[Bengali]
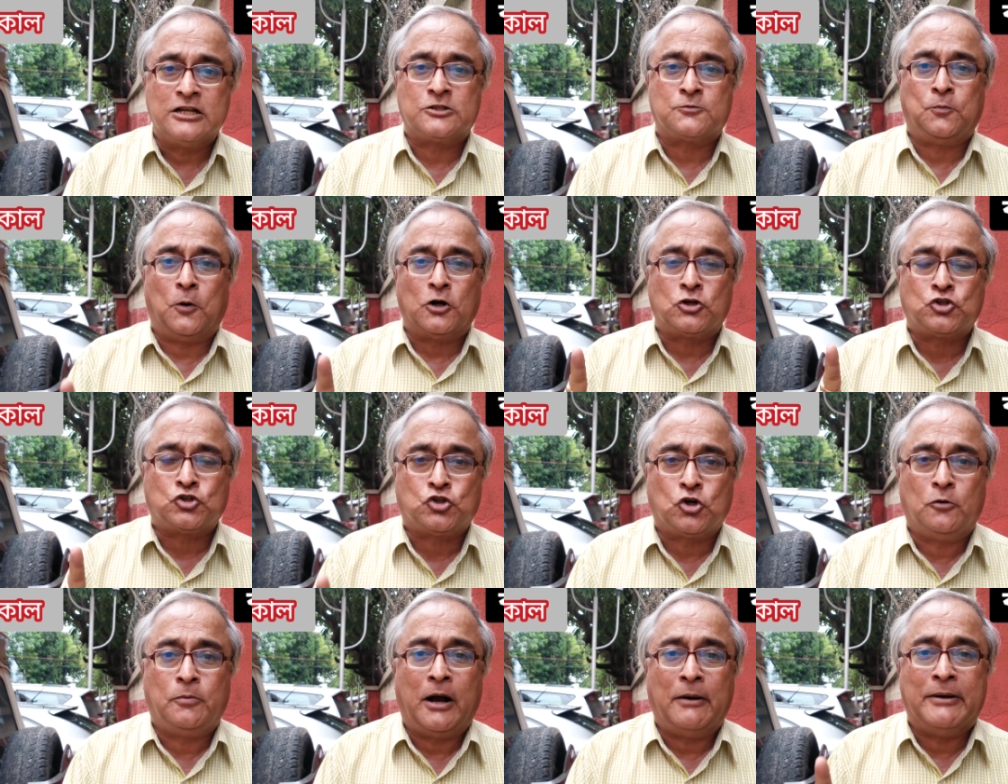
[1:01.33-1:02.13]

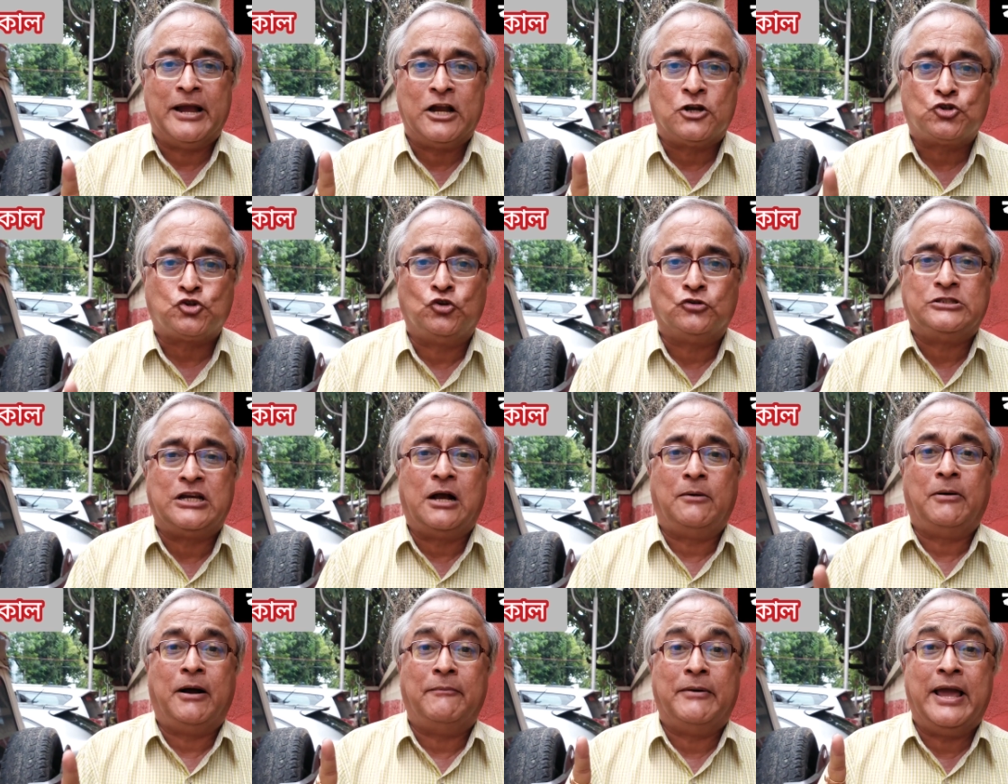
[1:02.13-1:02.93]
স্পষ্টভাবে
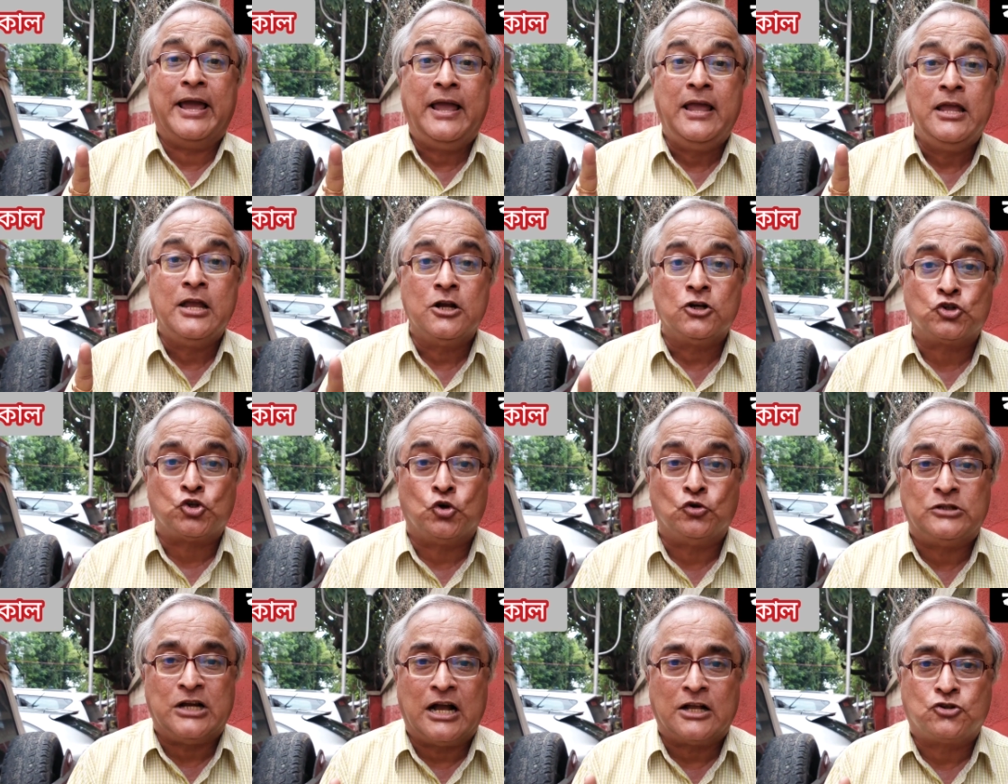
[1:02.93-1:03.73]
সোজাভাবে
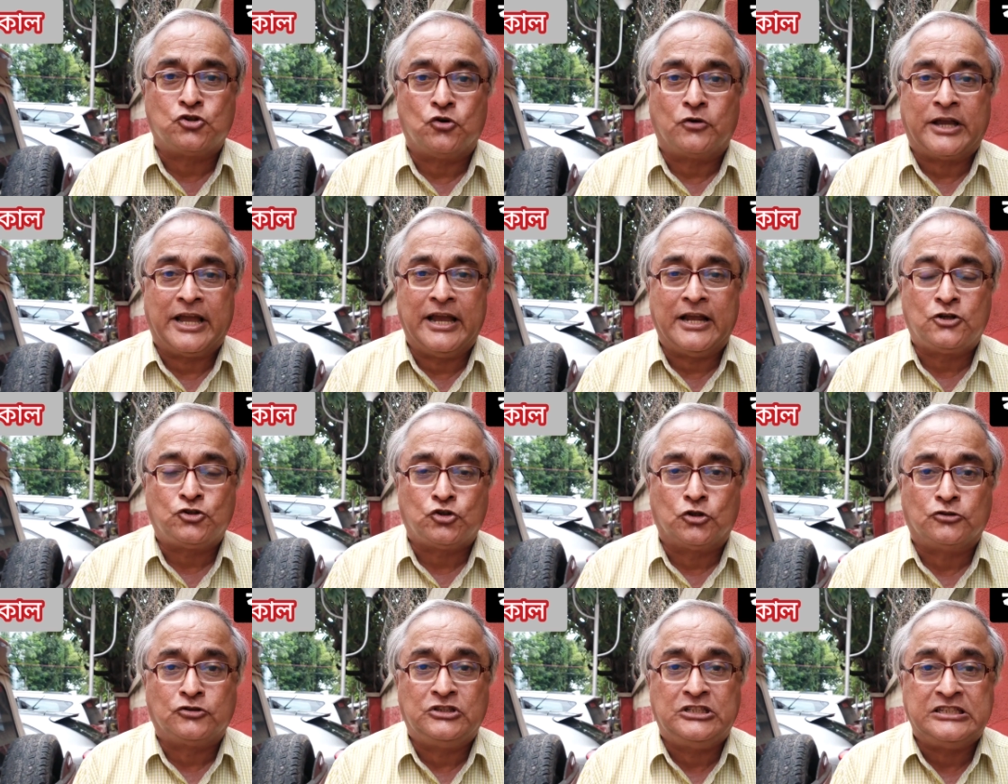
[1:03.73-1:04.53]
সোজা চোখে
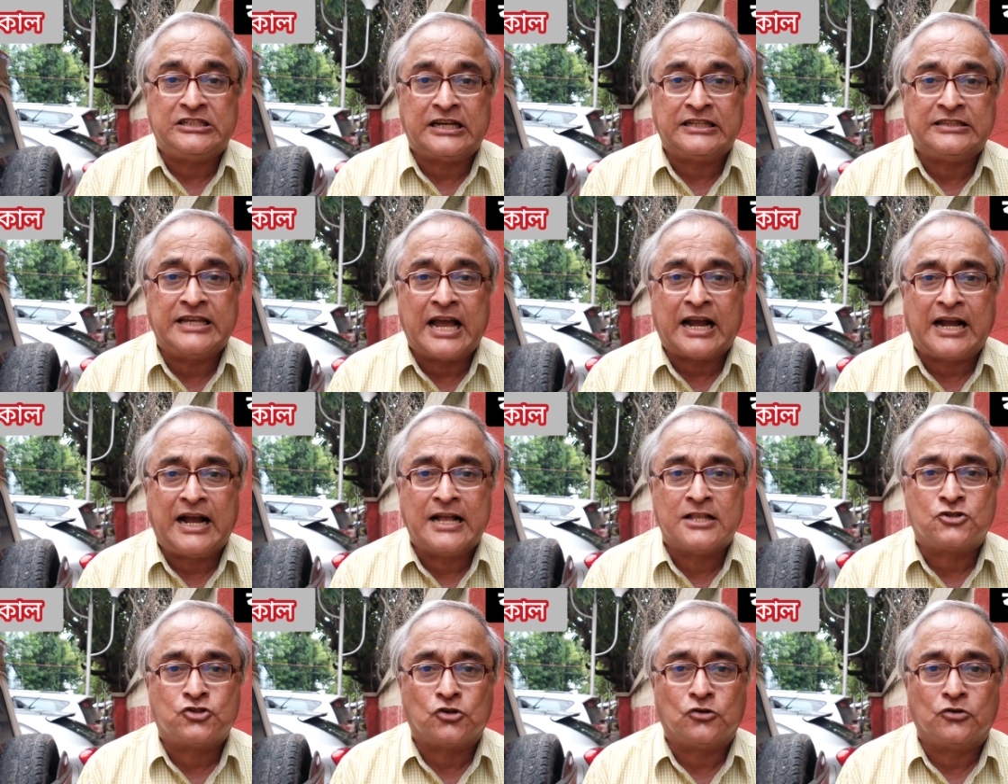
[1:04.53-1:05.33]
সত্যিটা
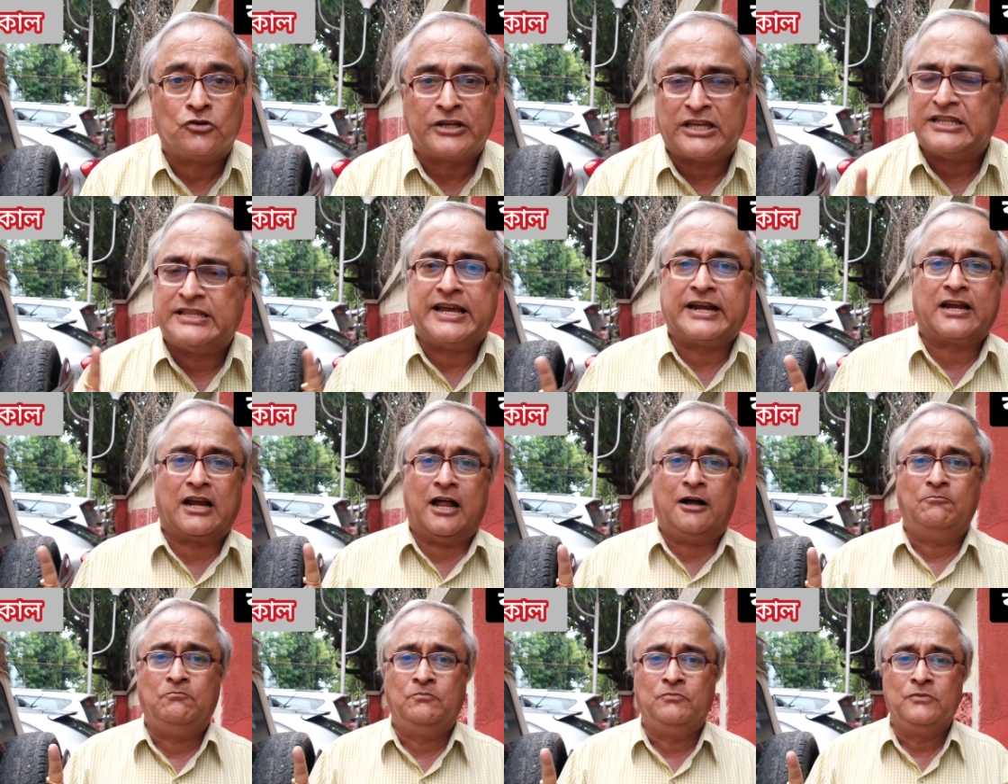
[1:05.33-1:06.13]
দেখার জন্য কি
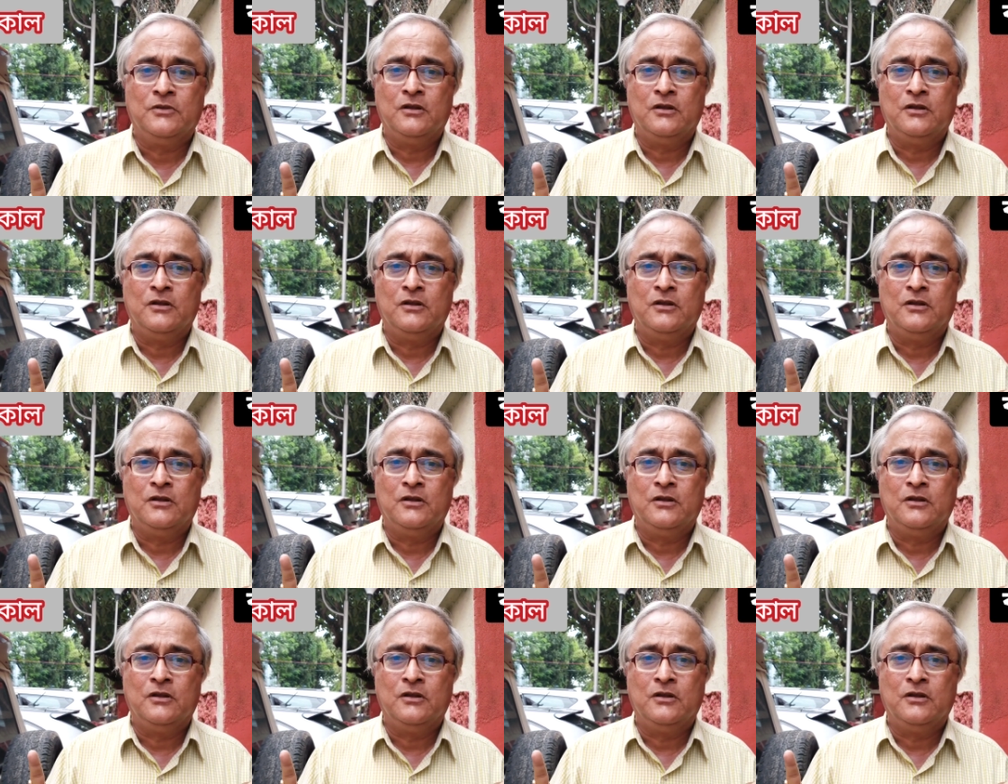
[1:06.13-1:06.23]
দেখলাম